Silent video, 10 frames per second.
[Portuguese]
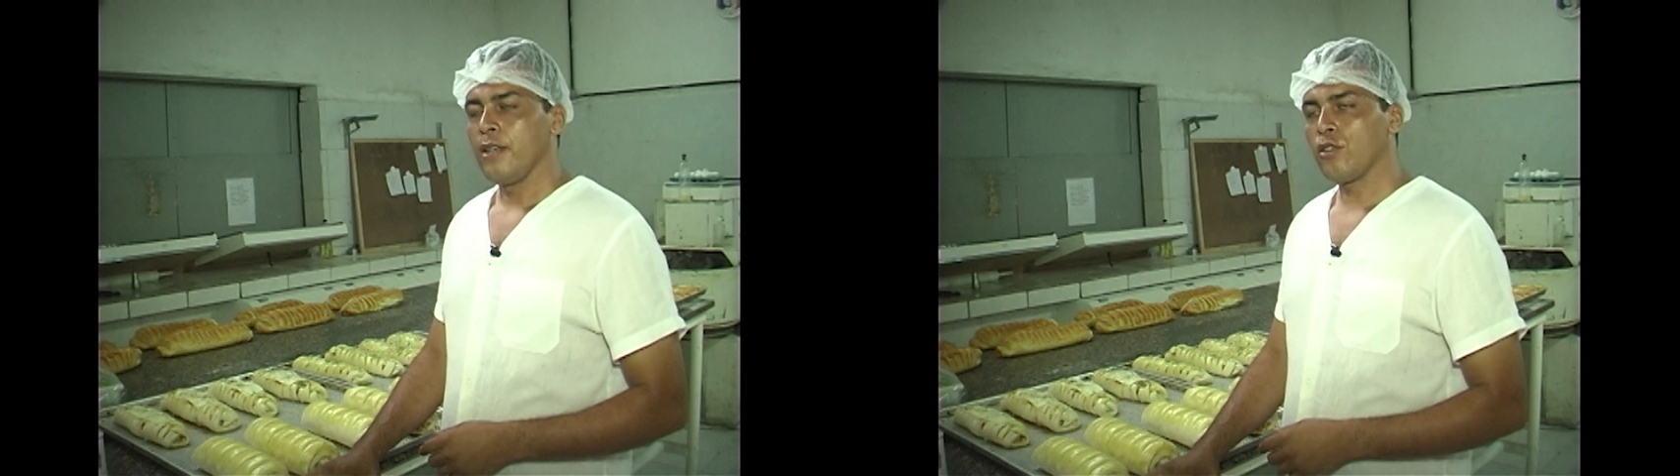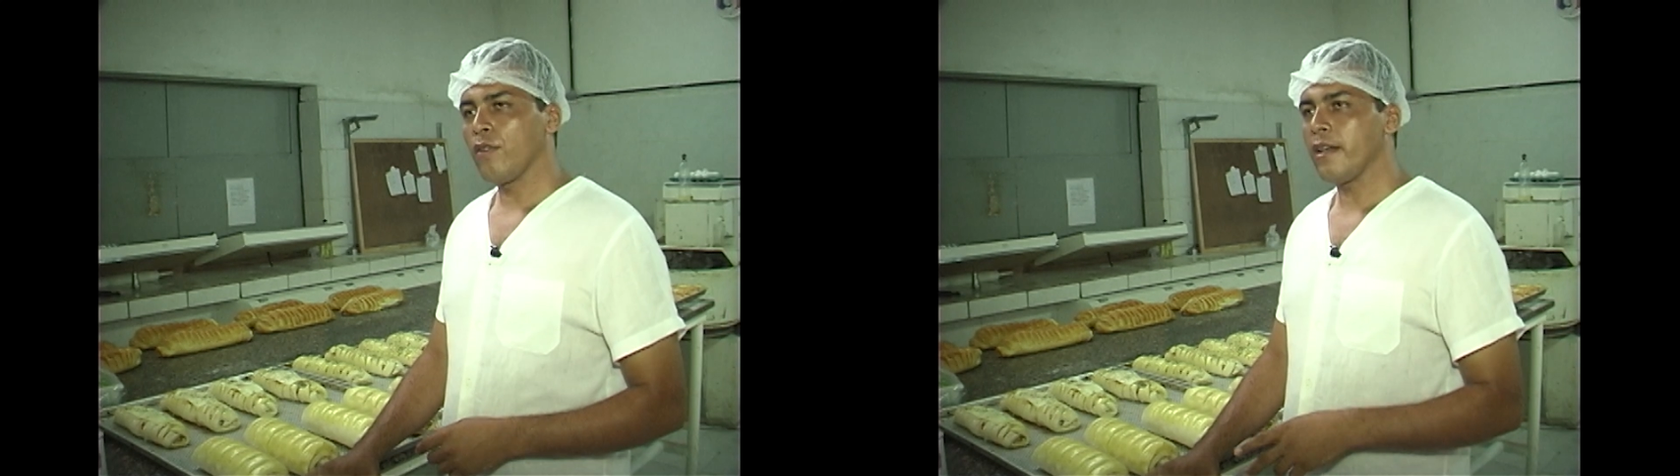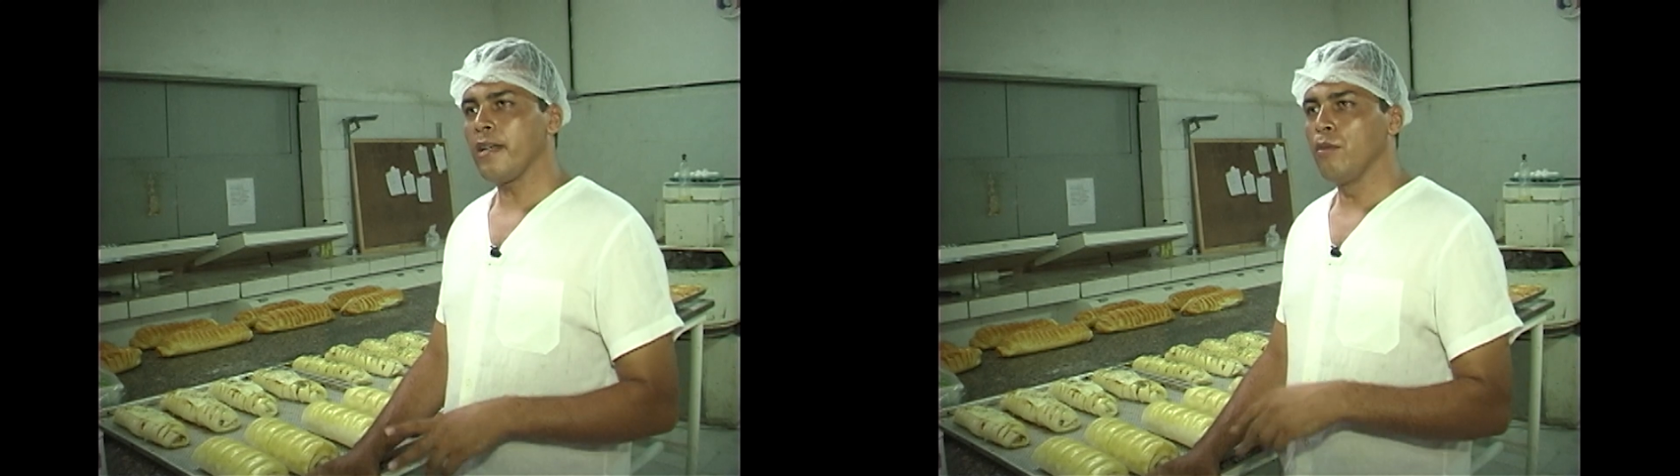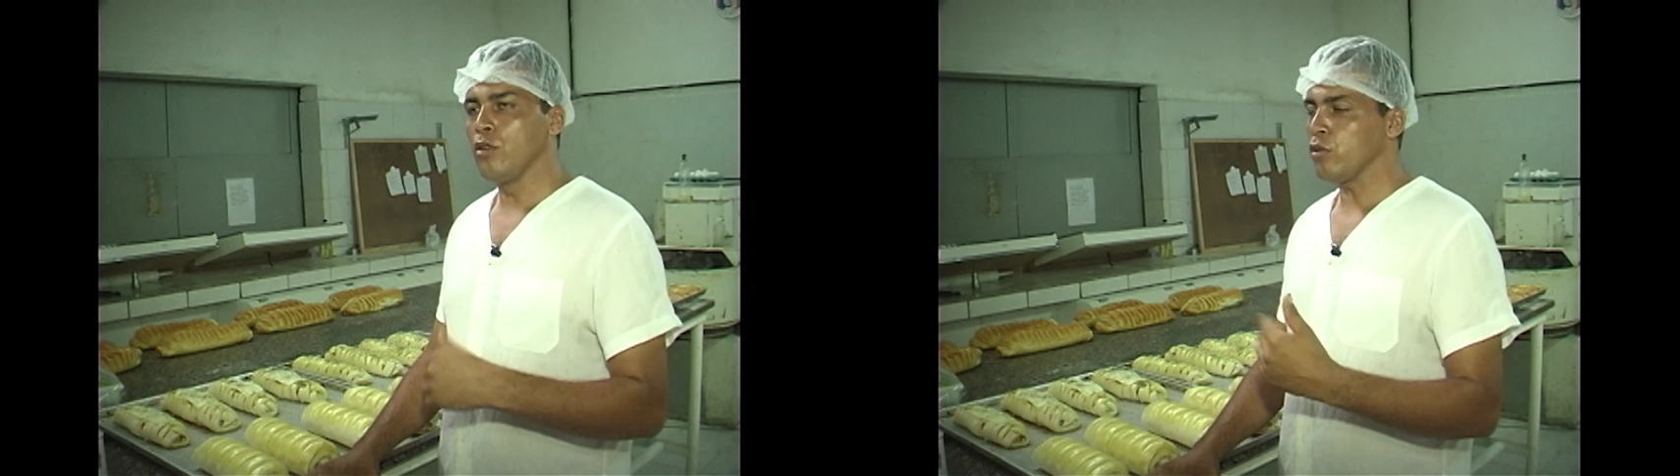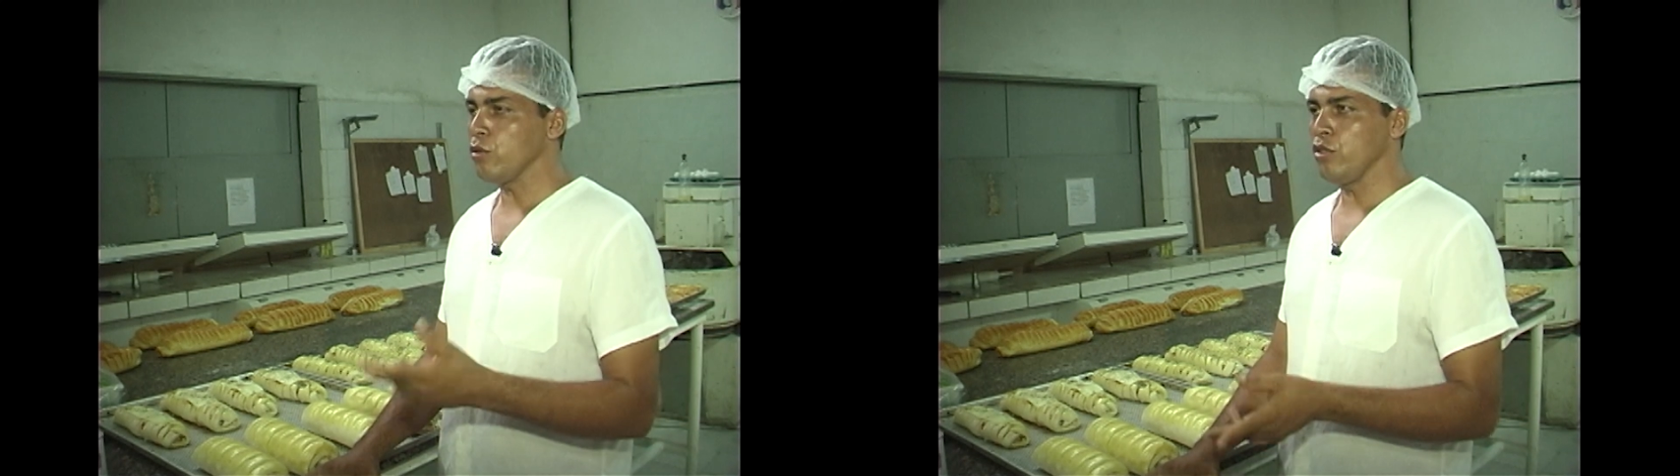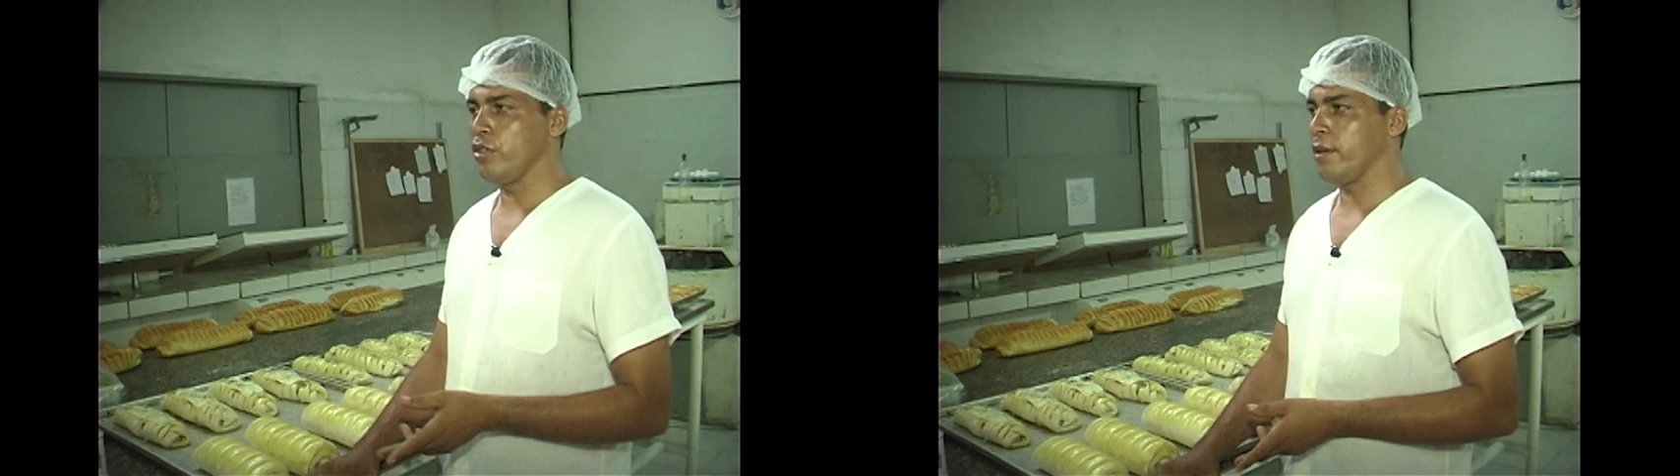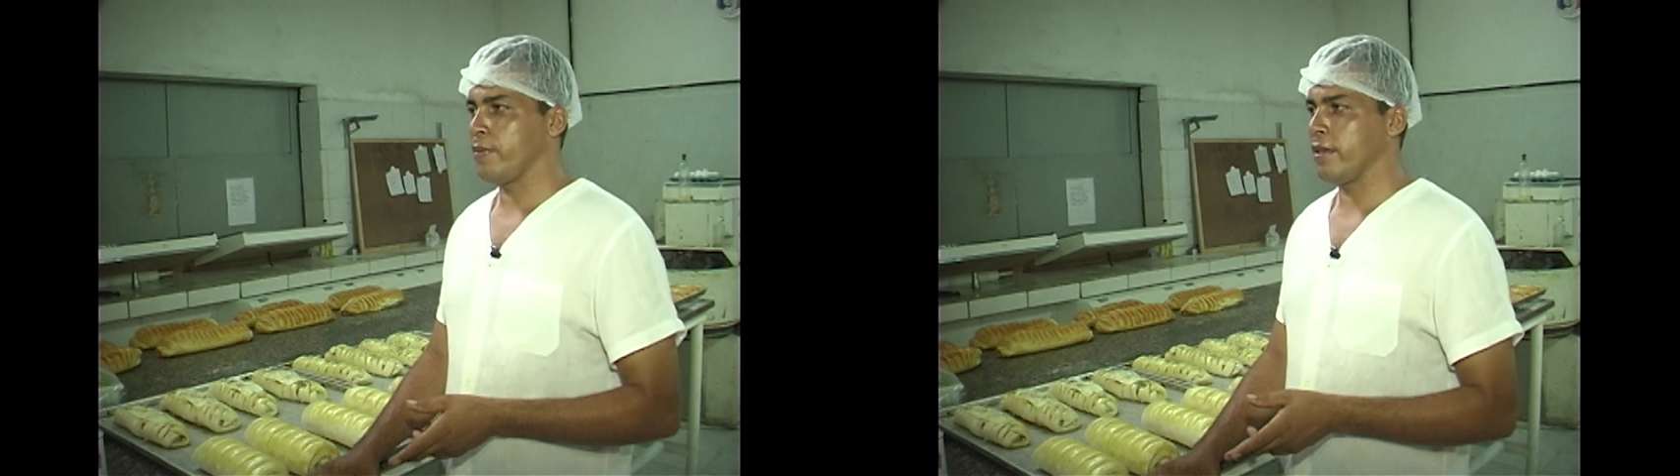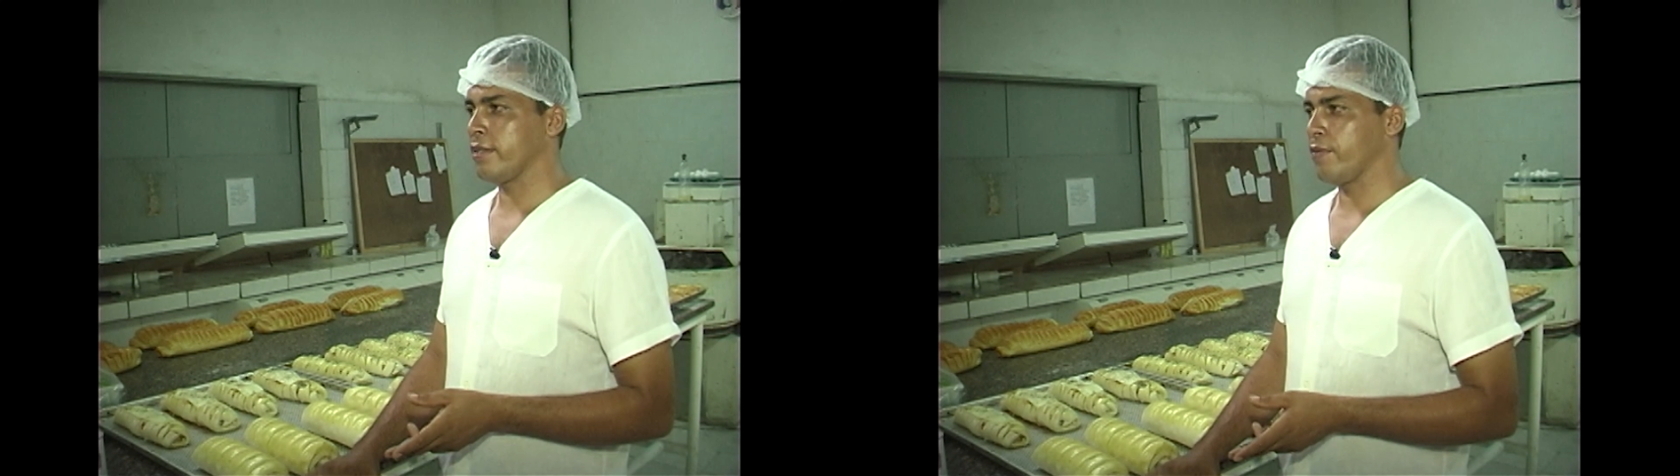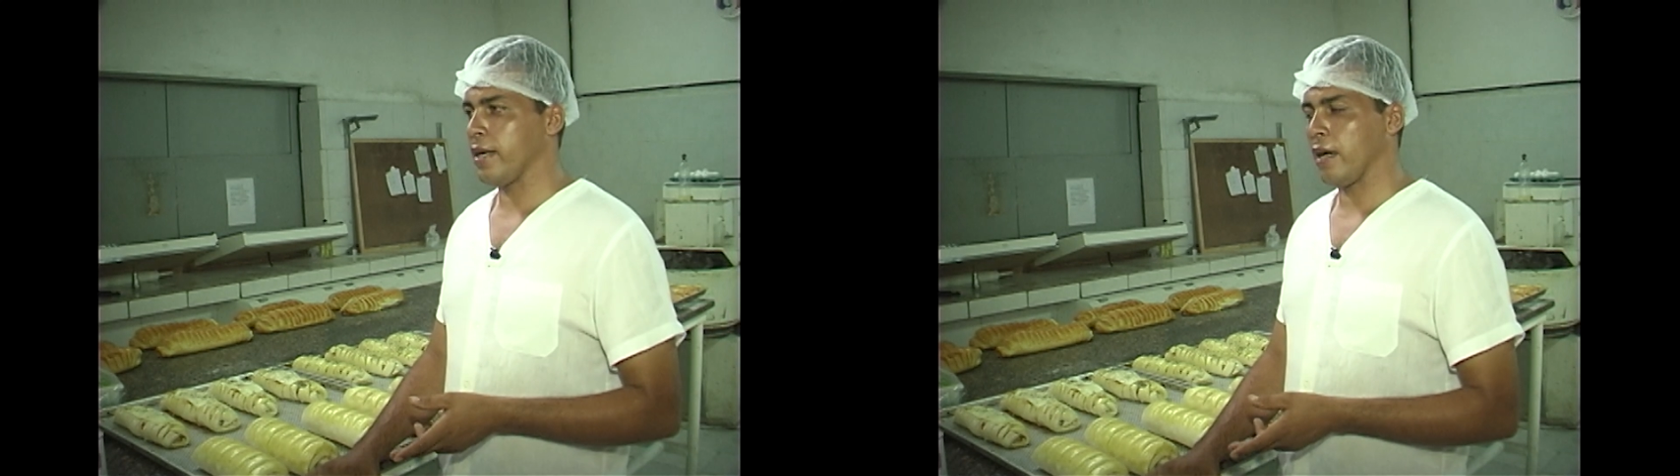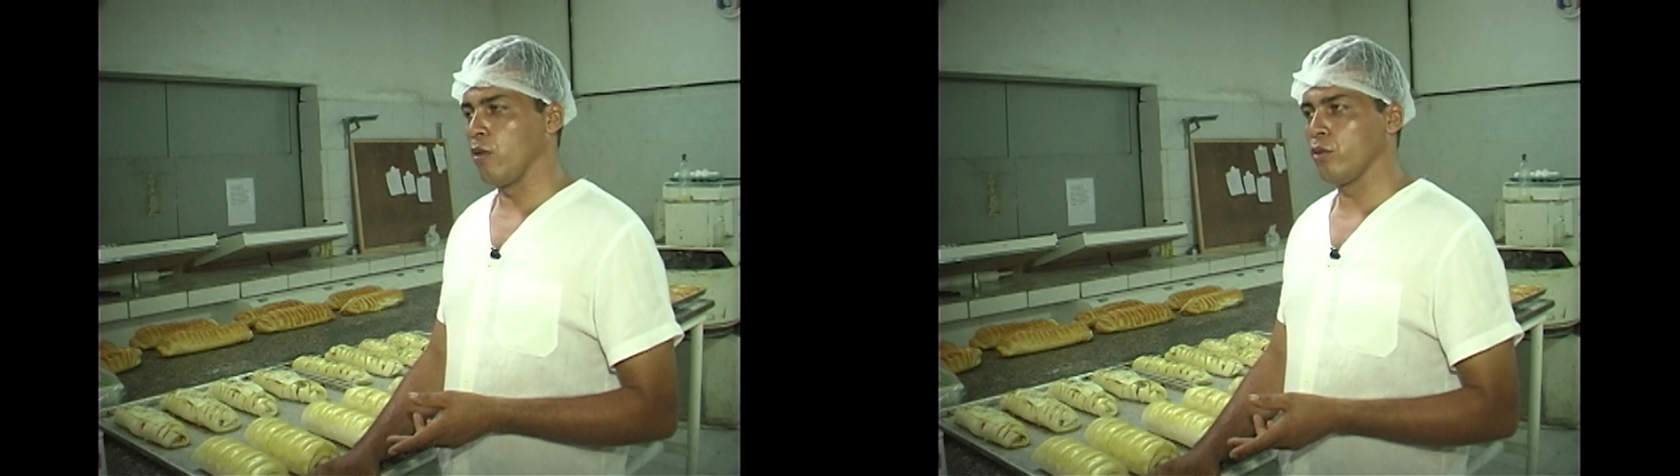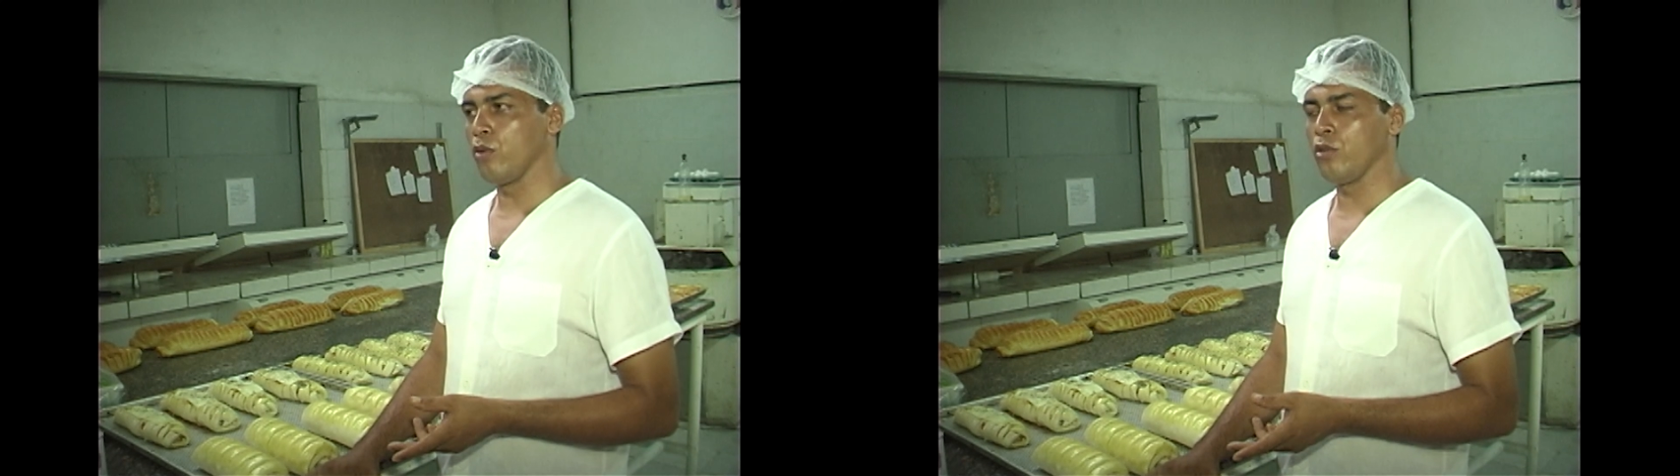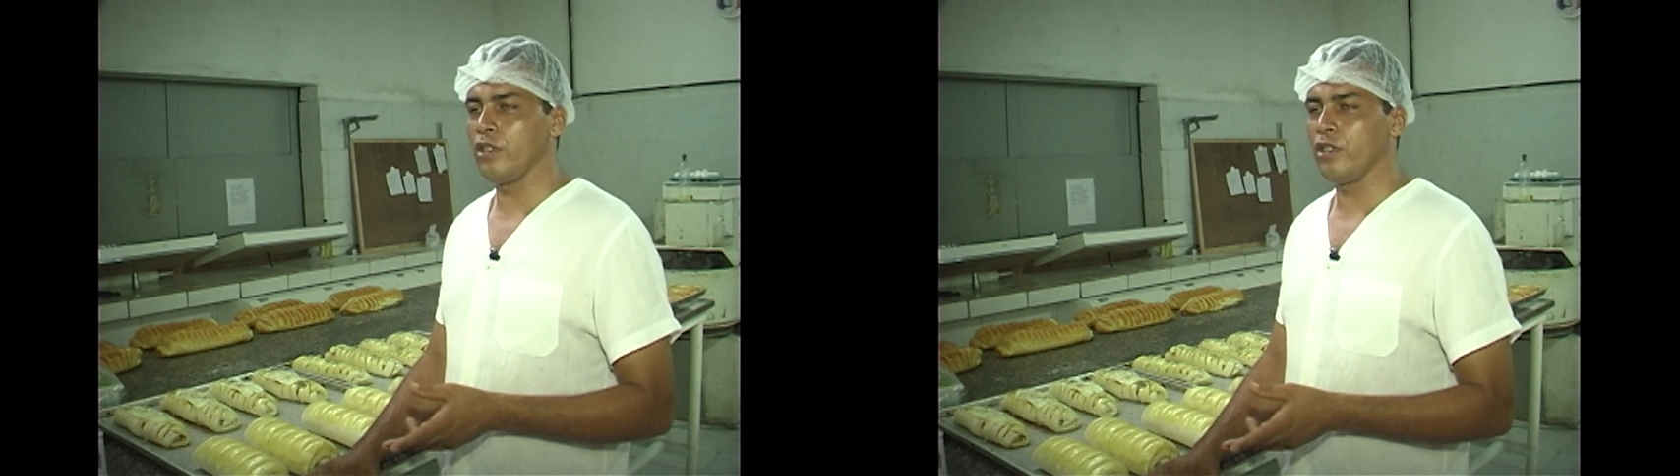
Isso varia muito no dia, porque se pegar um,